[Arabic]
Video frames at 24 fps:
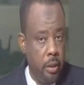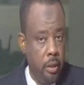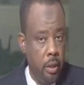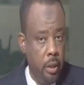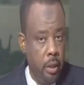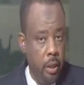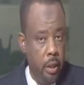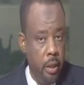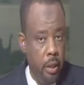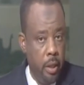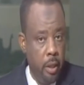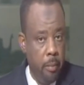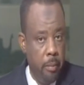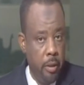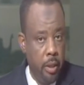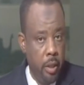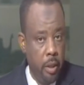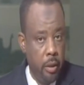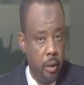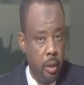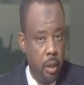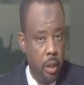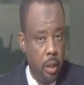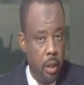الإعلام
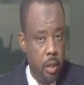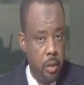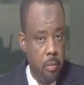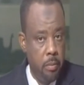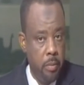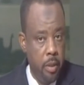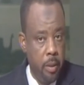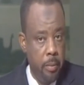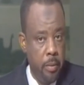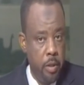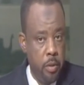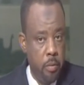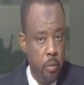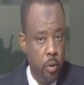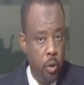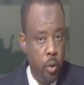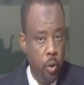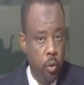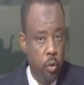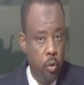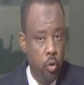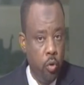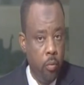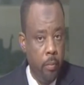الناطقة الرسمية باسم
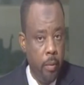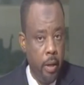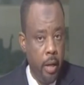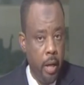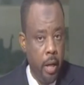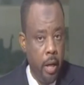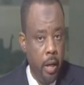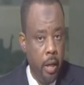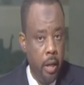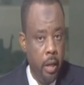الحكومة